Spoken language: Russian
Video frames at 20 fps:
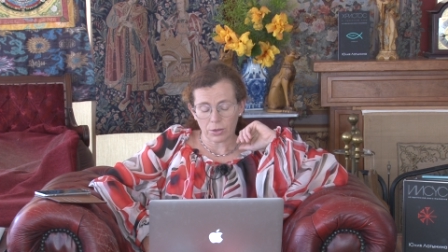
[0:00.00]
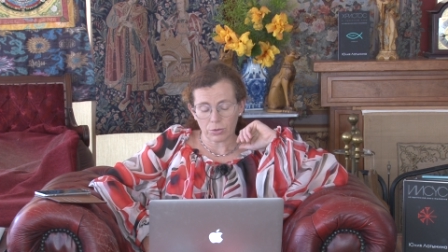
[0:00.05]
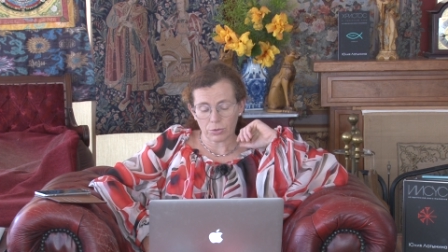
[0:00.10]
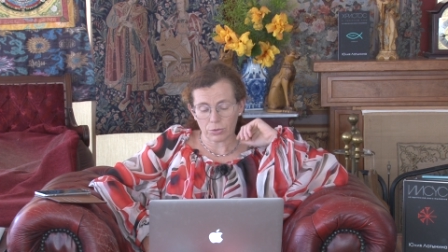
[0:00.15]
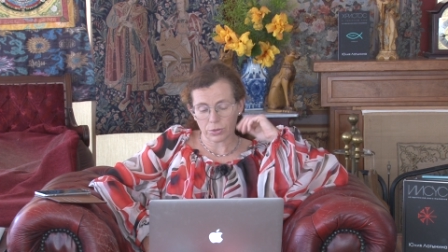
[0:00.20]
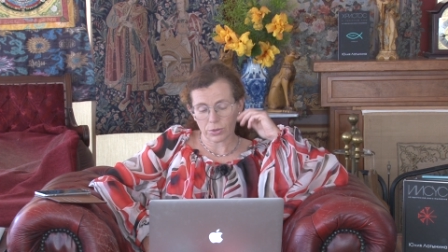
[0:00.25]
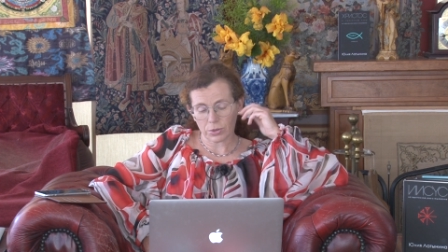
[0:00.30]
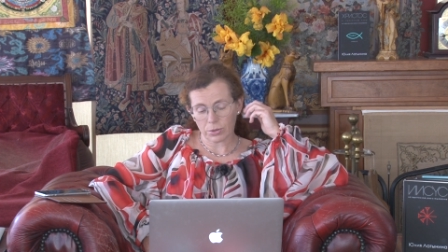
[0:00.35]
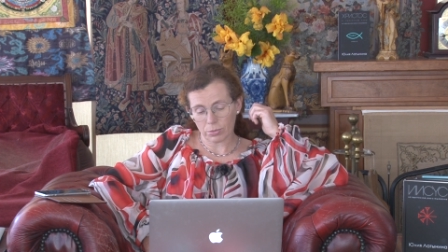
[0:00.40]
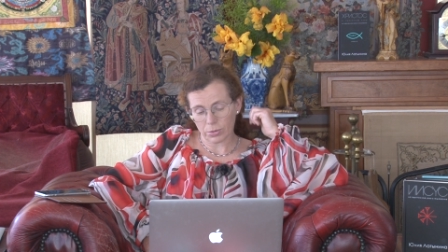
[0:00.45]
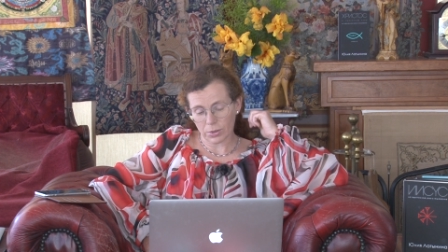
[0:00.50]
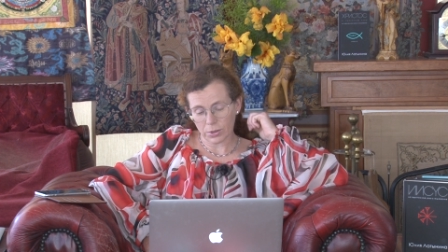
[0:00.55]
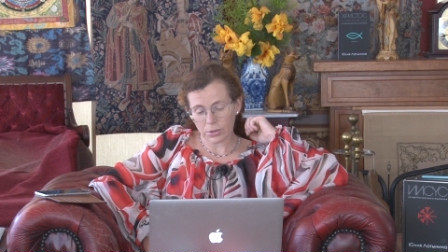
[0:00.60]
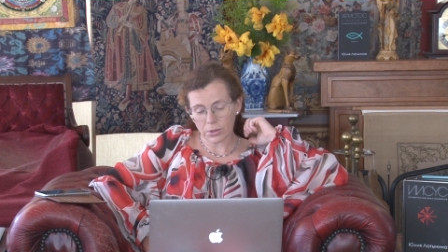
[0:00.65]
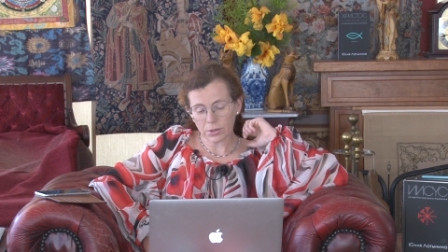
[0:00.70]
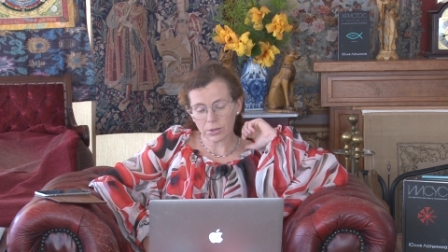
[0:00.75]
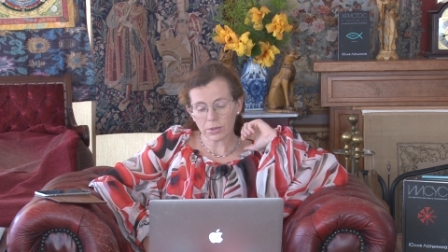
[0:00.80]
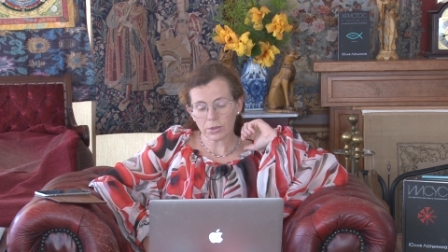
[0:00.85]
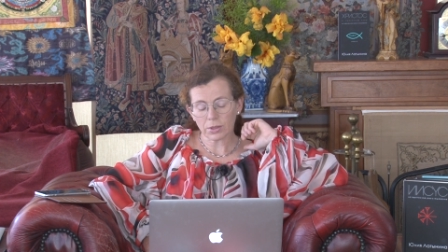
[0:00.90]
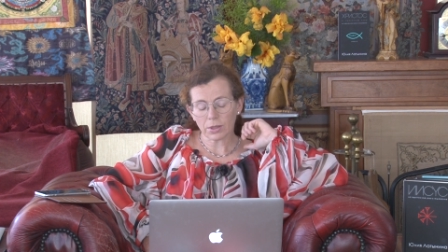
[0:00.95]
То есть,
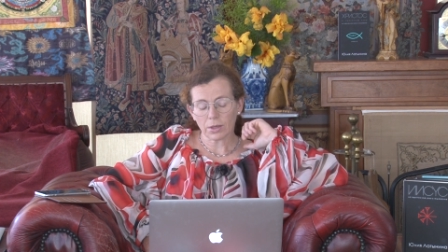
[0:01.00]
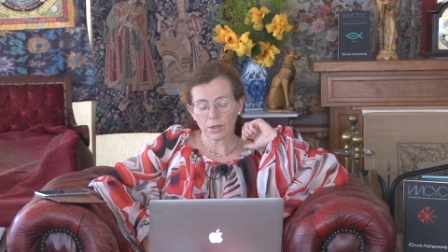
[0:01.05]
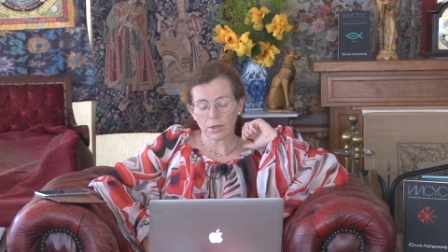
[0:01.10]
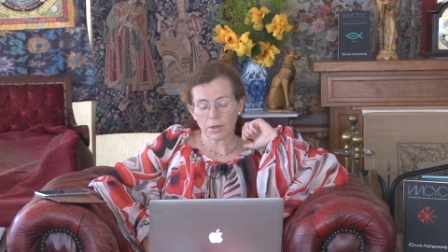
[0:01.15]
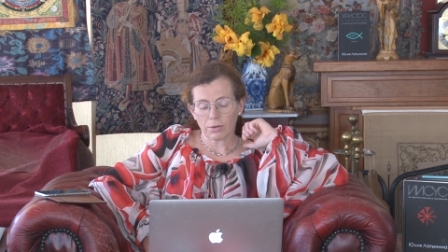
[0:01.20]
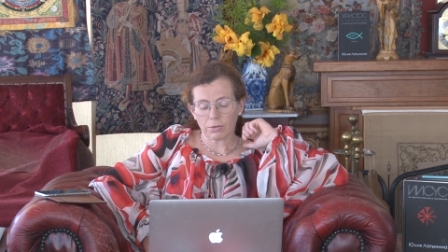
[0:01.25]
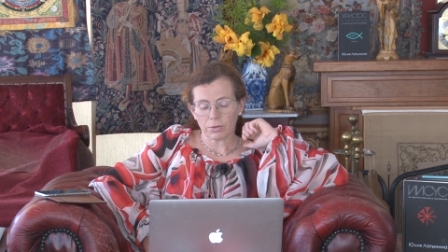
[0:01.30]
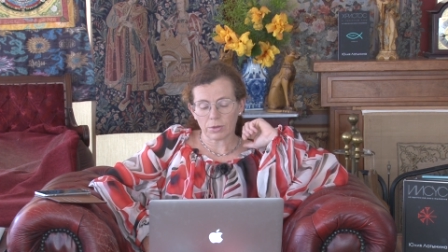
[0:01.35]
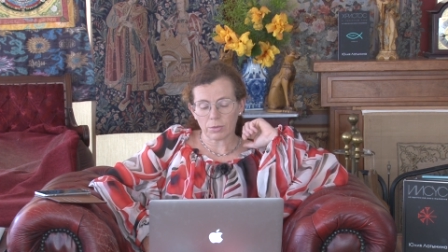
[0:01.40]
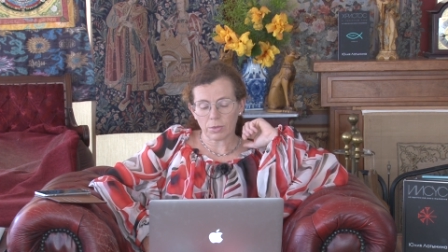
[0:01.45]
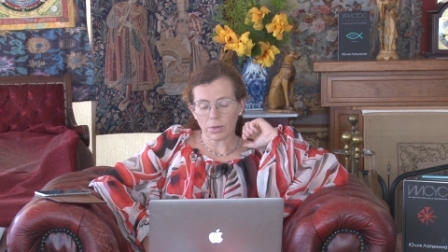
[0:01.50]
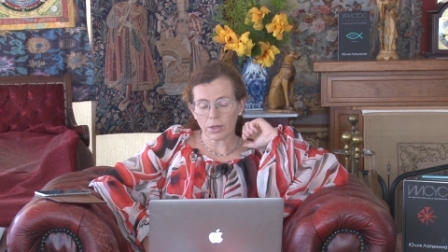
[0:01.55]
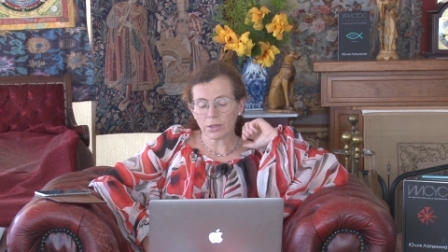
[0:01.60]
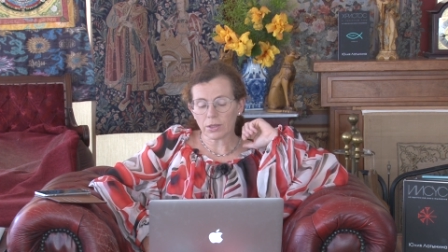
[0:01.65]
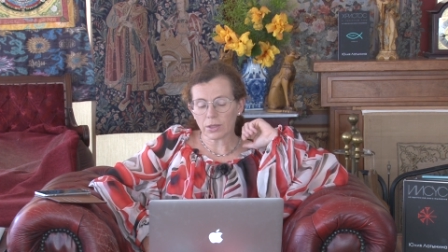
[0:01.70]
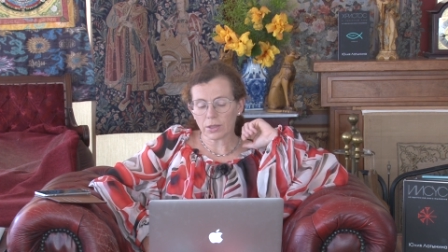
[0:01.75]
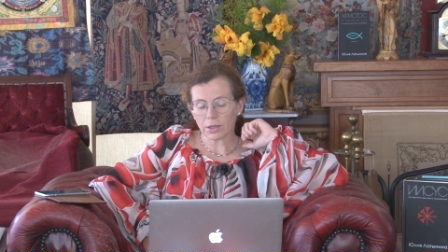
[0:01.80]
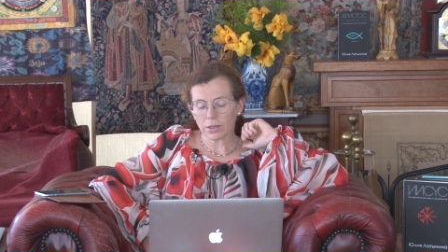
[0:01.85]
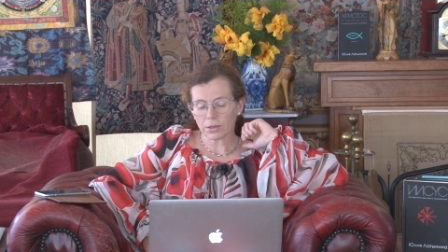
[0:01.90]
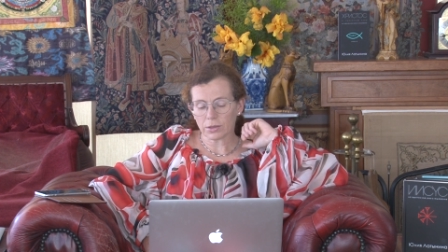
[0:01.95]
обратите
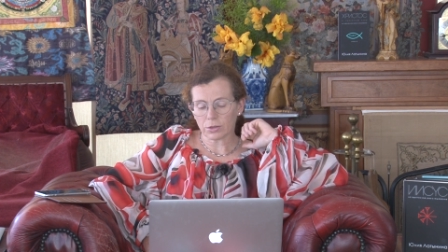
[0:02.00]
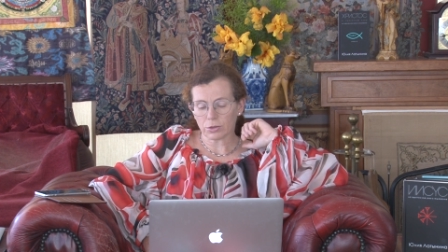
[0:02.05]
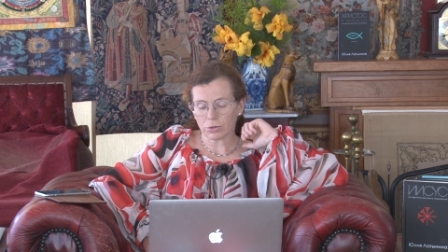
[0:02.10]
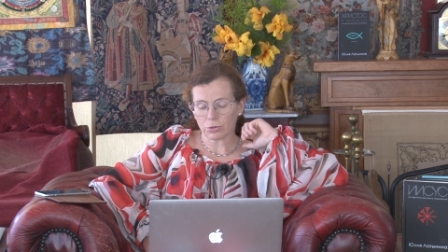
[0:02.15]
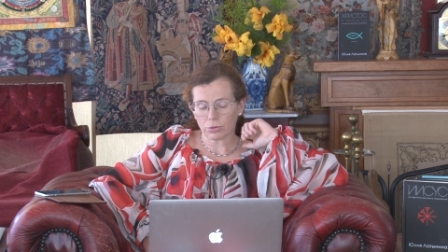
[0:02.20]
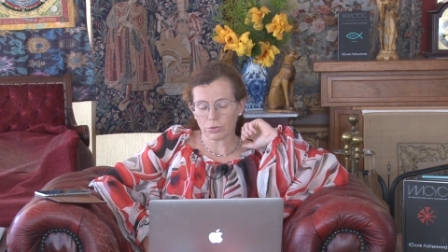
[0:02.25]
внимание, оказалось,